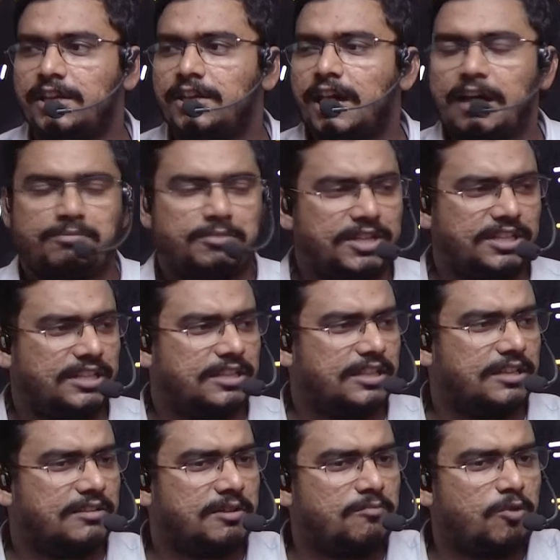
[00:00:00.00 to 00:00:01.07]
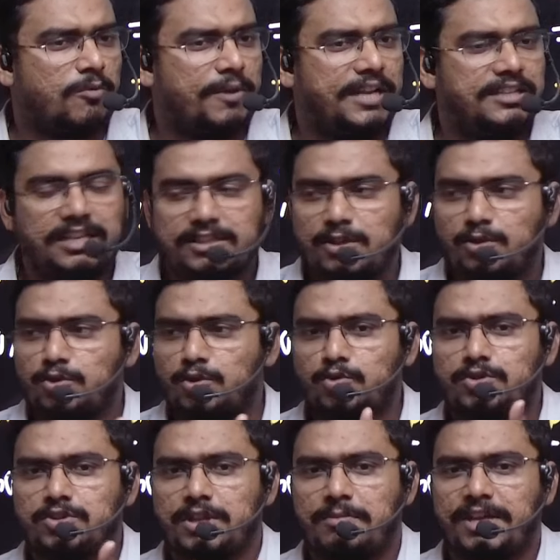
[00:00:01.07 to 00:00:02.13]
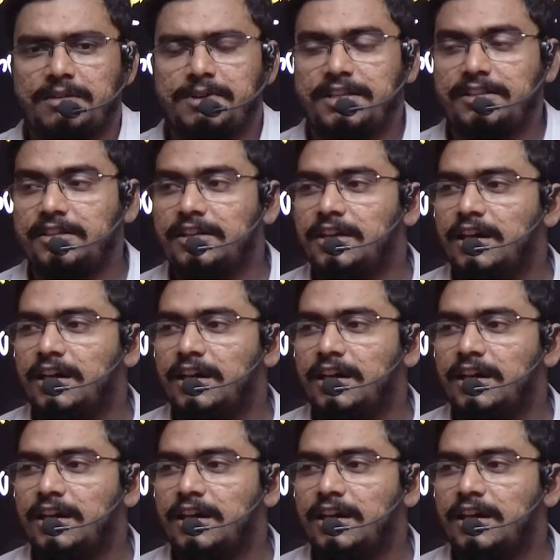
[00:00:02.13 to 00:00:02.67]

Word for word: आप नहीं देख रहे भाई मोबाइल देखते हो तो कुछ समय के बाद